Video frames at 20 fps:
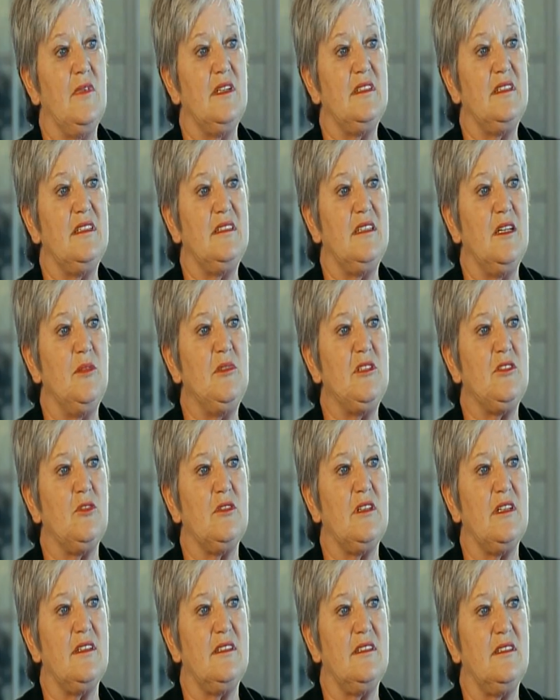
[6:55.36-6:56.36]
Es ist immer so,
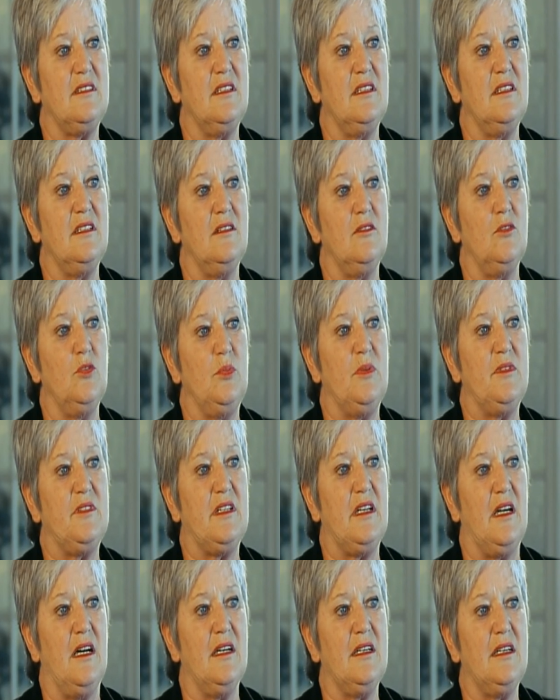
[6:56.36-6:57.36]
dass die
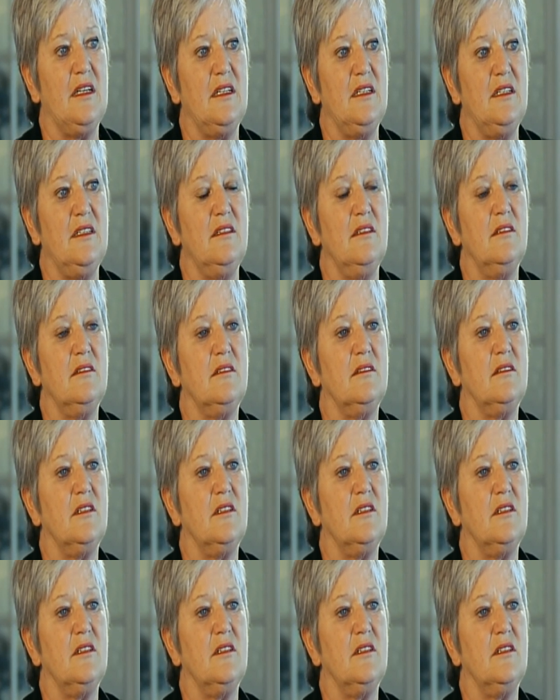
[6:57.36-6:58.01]
Übertragerin